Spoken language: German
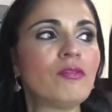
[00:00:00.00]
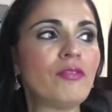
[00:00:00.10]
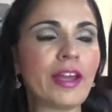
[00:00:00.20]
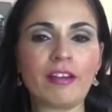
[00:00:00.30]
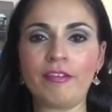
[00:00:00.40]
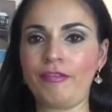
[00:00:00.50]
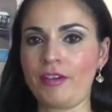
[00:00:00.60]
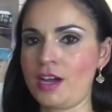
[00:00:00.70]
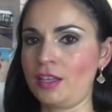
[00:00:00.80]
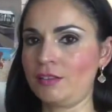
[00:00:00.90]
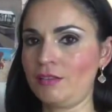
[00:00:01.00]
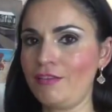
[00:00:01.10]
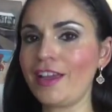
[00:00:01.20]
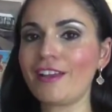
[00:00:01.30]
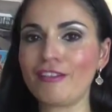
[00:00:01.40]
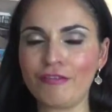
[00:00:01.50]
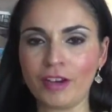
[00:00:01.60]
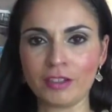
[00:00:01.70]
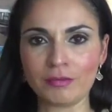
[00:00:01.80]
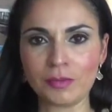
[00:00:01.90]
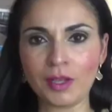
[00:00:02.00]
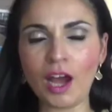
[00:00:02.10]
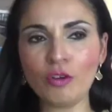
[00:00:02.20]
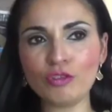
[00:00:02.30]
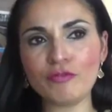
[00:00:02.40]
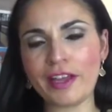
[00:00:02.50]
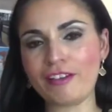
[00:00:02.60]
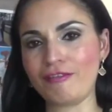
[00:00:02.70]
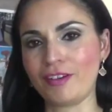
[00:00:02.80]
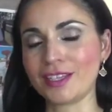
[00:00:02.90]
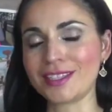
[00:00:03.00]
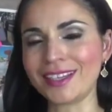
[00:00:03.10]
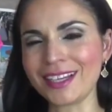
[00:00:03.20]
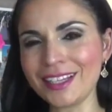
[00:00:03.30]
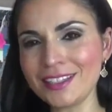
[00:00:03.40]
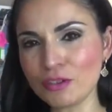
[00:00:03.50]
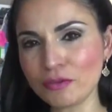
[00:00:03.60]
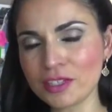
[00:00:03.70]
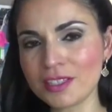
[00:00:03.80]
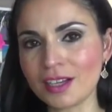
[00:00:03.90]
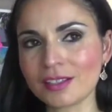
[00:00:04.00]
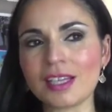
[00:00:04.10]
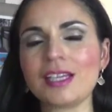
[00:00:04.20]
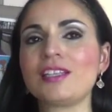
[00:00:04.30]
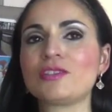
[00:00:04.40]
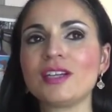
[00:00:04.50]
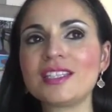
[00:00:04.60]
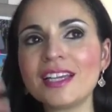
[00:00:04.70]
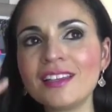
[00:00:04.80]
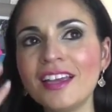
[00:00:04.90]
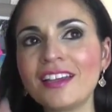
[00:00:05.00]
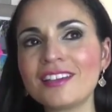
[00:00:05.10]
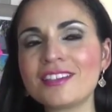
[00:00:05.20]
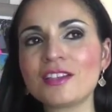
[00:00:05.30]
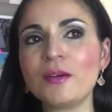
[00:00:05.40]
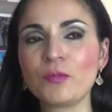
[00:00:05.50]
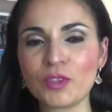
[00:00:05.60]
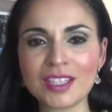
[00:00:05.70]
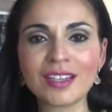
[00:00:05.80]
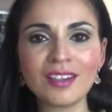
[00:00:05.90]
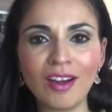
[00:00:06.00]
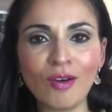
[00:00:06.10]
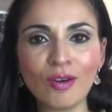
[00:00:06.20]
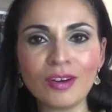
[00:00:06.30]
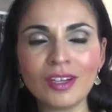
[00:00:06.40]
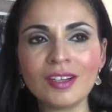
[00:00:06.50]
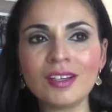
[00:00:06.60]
Weggefahren, weggefahren, Auto weggefahren. Das hat er ganz oft gesagt. So als hätte er das, und das hat er auch,